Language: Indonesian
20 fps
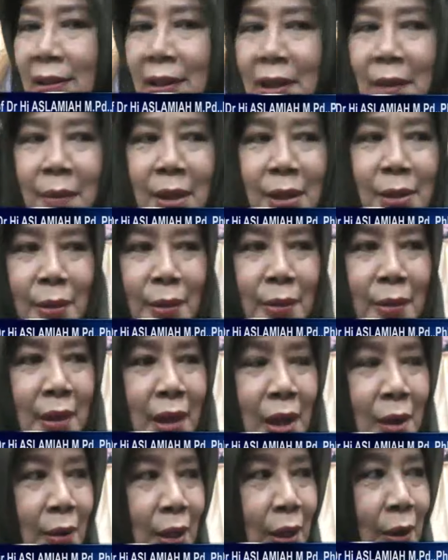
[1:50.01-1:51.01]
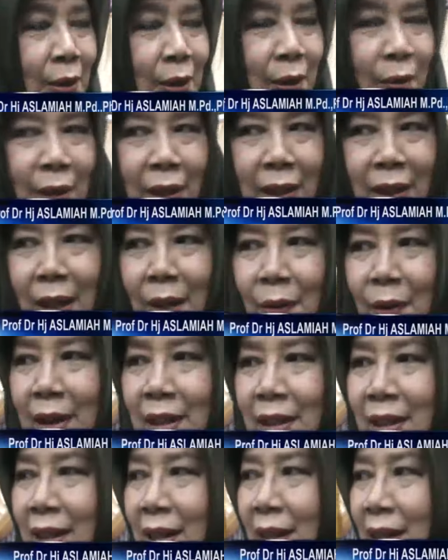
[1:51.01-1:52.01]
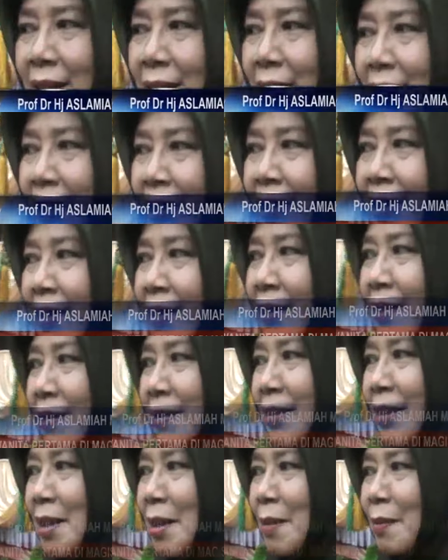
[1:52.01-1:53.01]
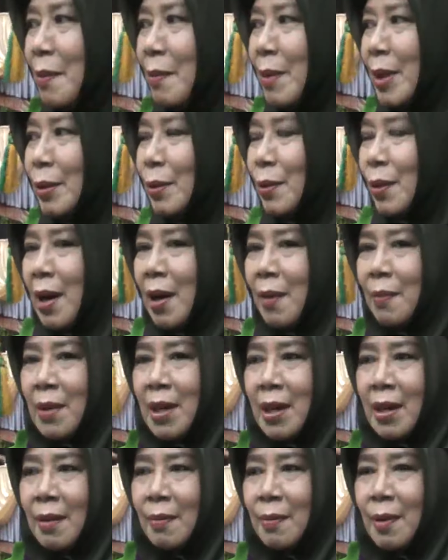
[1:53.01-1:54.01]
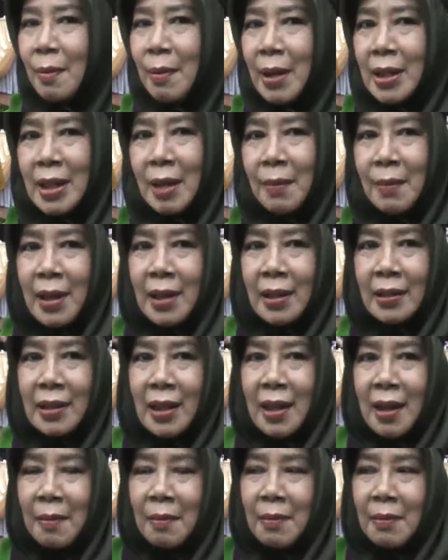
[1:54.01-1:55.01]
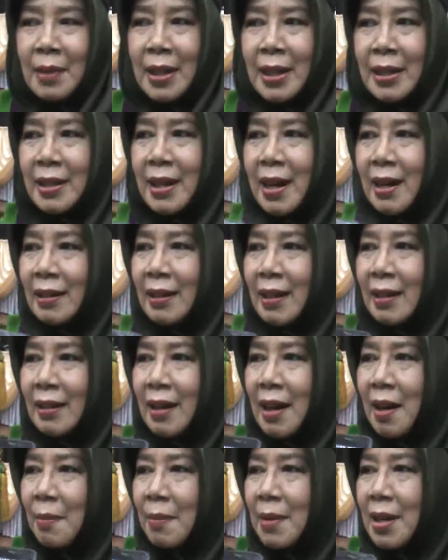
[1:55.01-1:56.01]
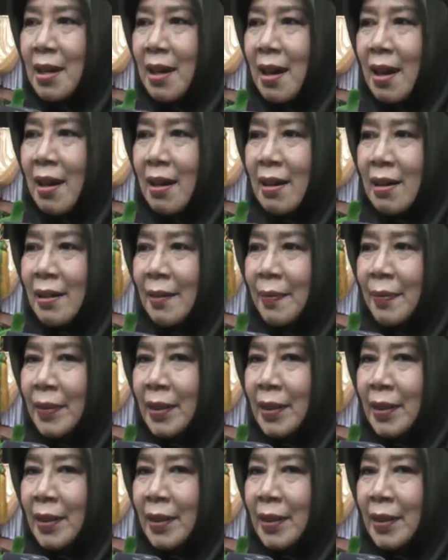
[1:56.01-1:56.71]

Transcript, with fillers: termasuk juga kawan-kawan di ini yang sering membantu kami bermacam-macam kegiatan kami ya